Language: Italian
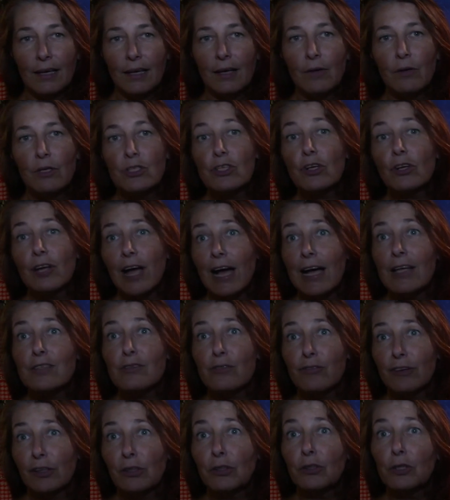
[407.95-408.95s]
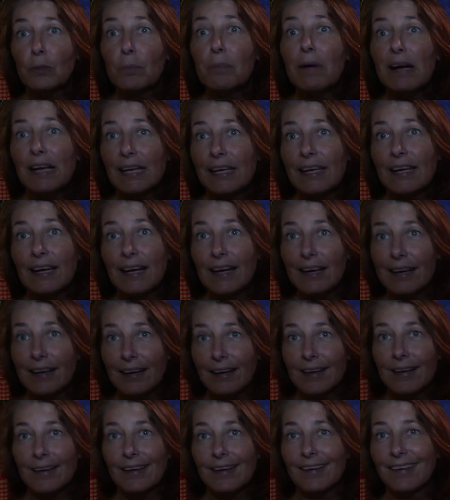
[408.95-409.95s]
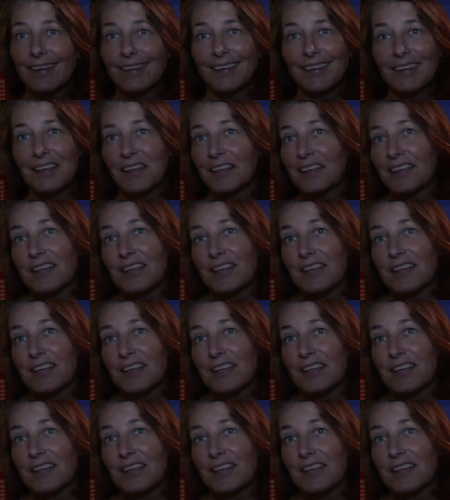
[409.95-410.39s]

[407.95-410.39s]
In questo caso il fatto di macchiare,